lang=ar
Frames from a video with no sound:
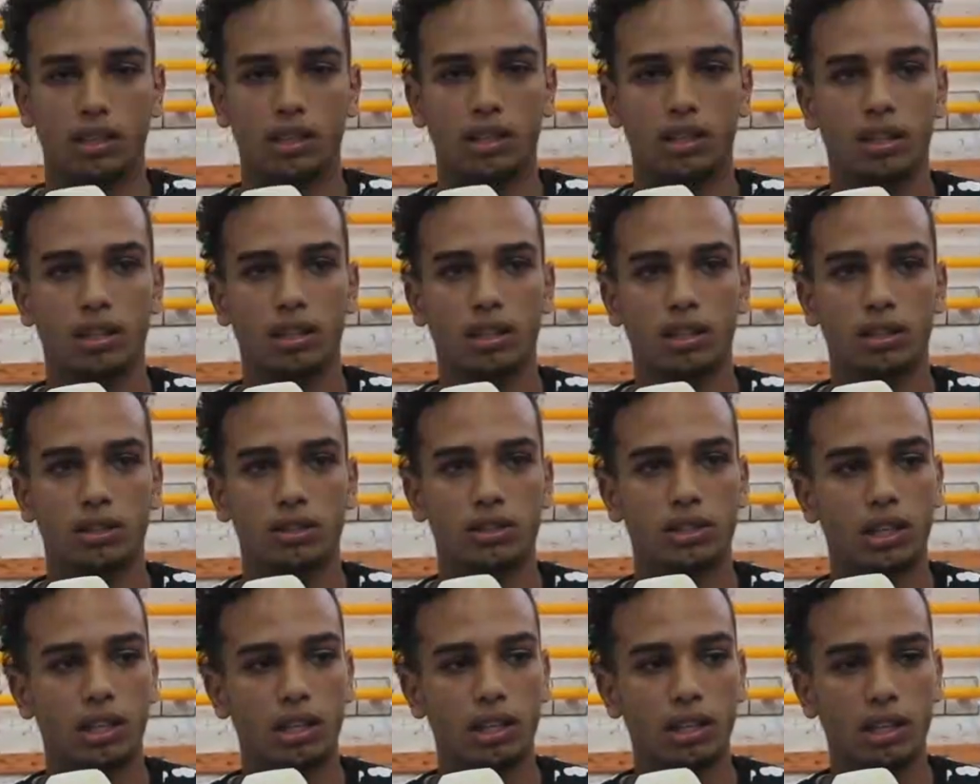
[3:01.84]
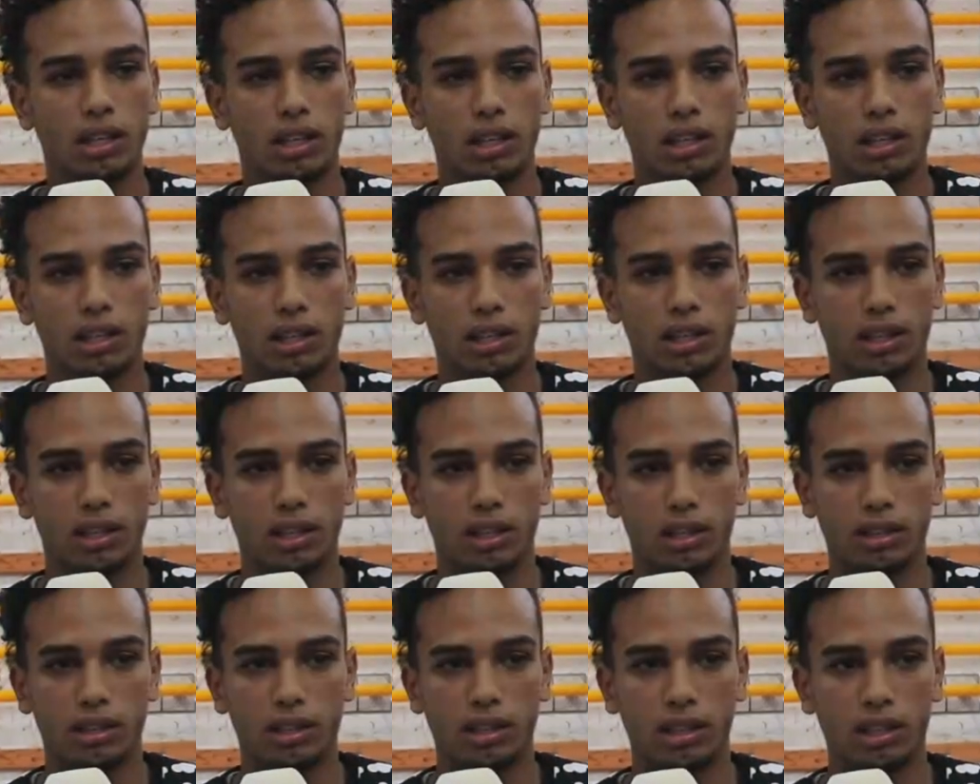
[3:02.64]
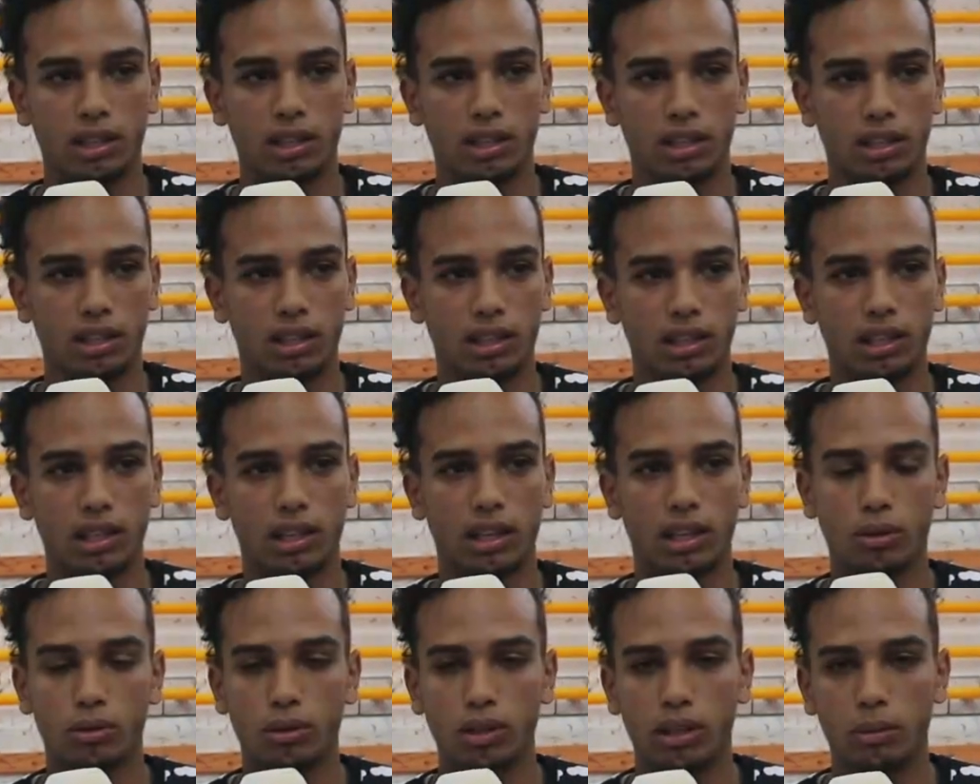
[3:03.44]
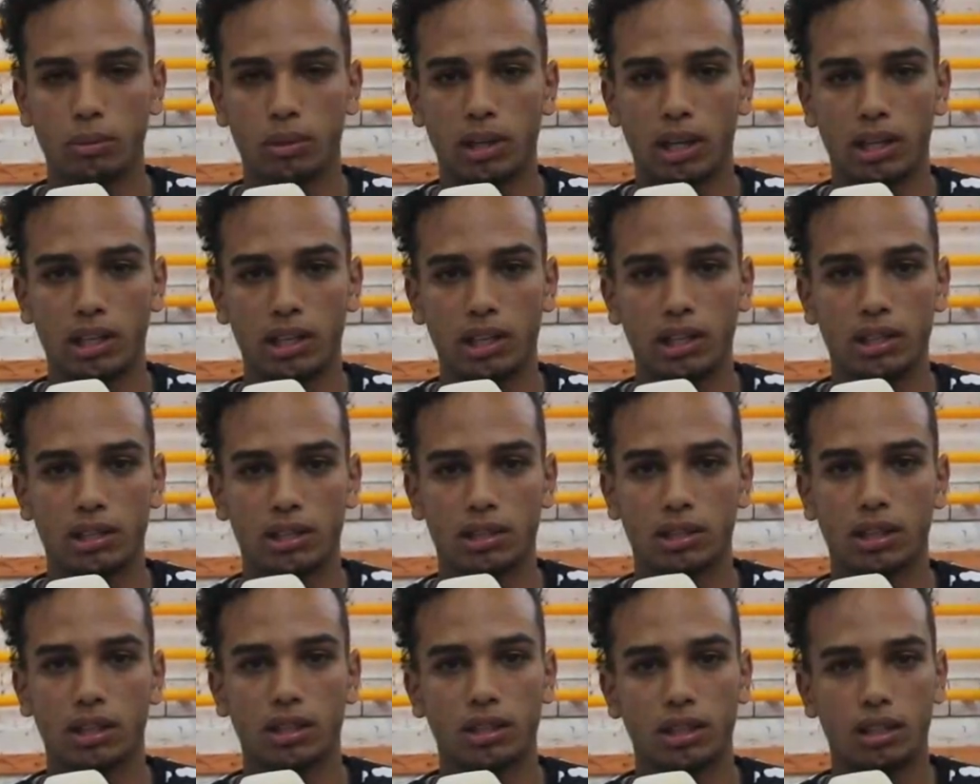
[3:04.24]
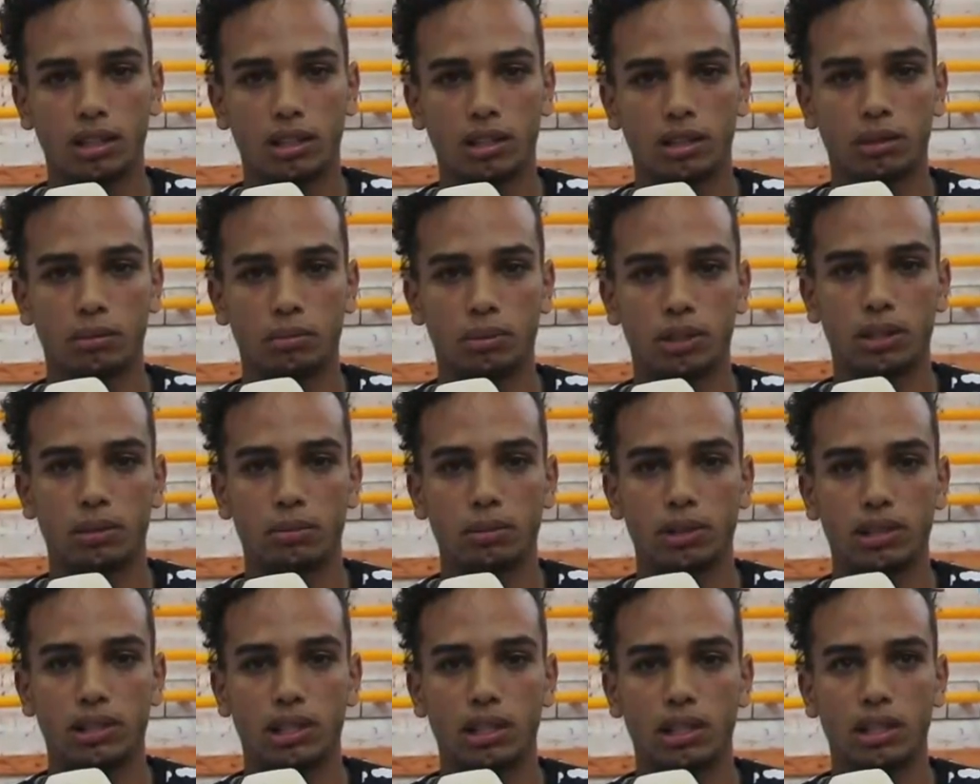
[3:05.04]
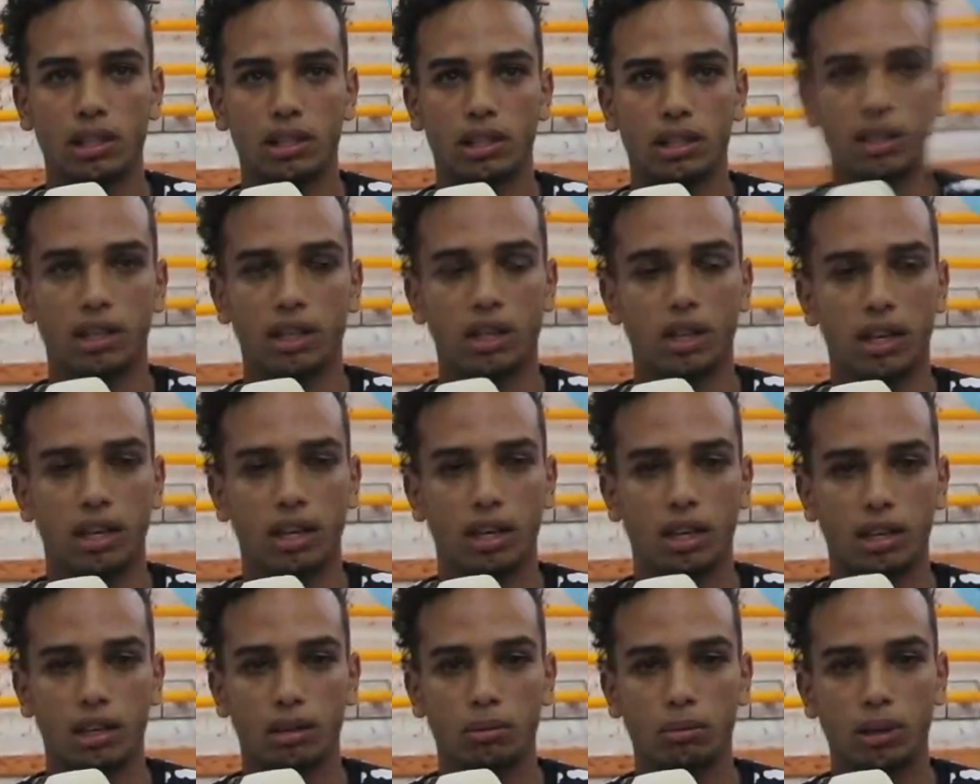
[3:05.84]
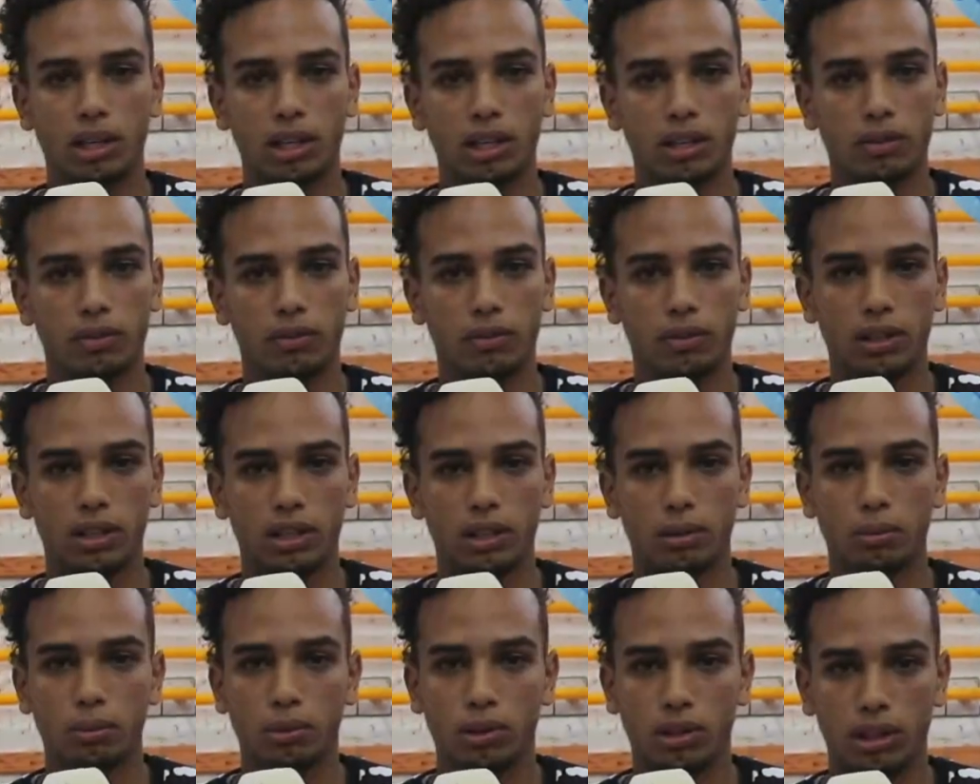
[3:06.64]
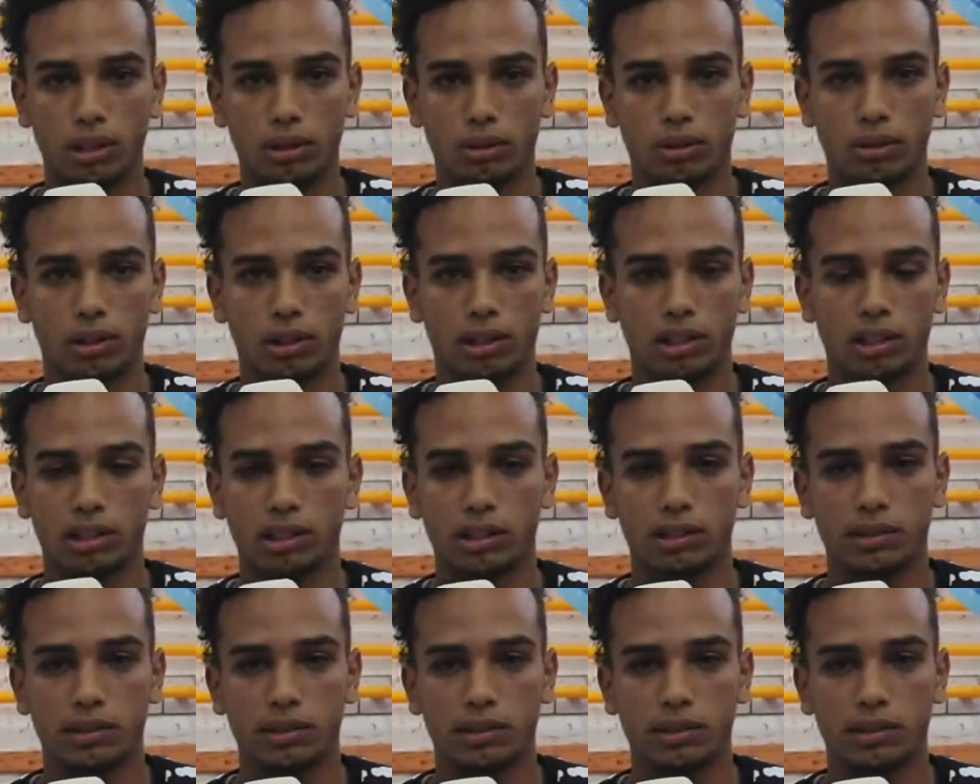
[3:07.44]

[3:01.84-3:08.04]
آه، ان شاء الله اذا كان عندي اذا كانوا الامكانيات نقدر نمشي نمثل المغرب في بلدان اخرى